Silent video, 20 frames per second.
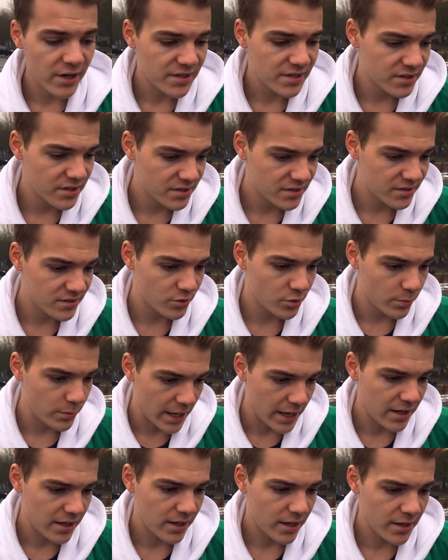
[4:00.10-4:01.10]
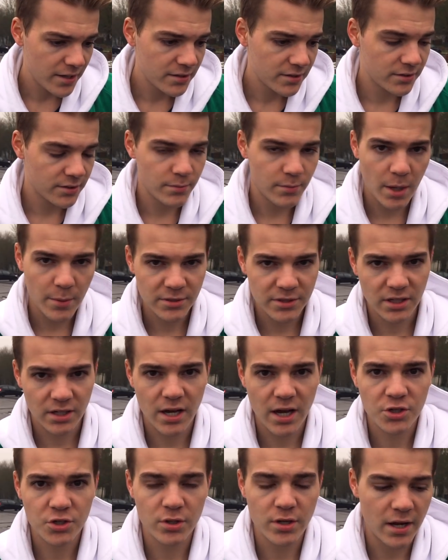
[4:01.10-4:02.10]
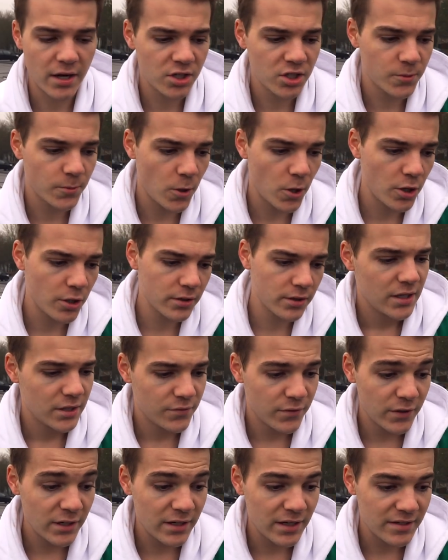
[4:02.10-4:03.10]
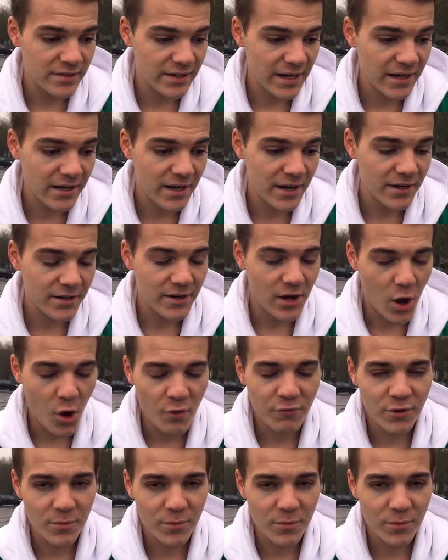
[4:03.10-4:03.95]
wir als nächstes zum Lenkrad. Ähm, Habe ich ja gerade schon angesprochen. Ich finde das Lenkrad auch